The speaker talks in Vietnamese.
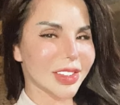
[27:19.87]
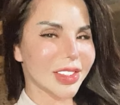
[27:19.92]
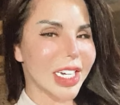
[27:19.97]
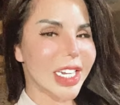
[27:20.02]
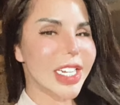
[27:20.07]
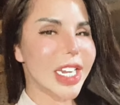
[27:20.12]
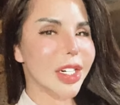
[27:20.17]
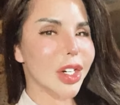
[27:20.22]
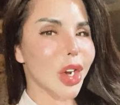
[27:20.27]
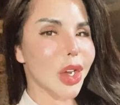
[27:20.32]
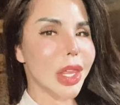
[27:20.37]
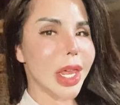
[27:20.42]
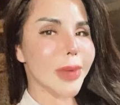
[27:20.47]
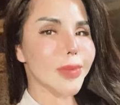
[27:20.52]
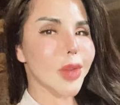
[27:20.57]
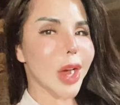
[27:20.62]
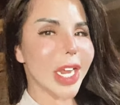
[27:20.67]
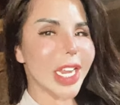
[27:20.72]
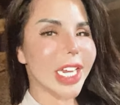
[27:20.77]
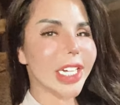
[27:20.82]
đĩ chân lòn xem
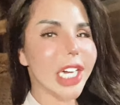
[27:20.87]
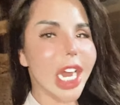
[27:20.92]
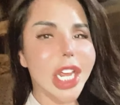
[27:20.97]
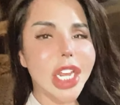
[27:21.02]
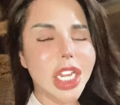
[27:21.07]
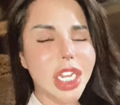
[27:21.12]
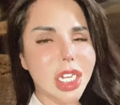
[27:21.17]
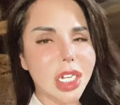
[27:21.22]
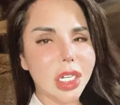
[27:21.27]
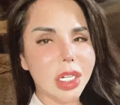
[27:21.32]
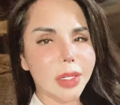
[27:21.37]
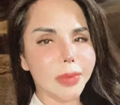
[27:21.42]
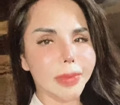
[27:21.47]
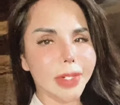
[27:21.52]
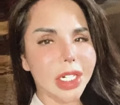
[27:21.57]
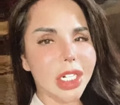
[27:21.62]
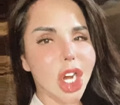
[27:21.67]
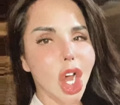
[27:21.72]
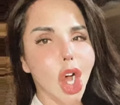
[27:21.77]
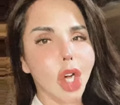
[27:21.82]
hoài vẫn đĩ
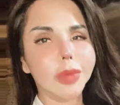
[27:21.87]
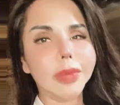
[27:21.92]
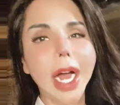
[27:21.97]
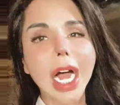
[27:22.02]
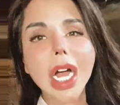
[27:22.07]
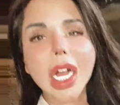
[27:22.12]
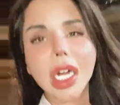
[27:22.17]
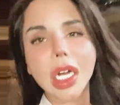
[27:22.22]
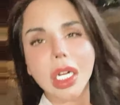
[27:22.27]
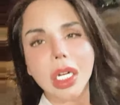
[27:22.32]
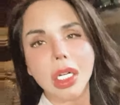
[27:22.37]
mày đứng lộn hả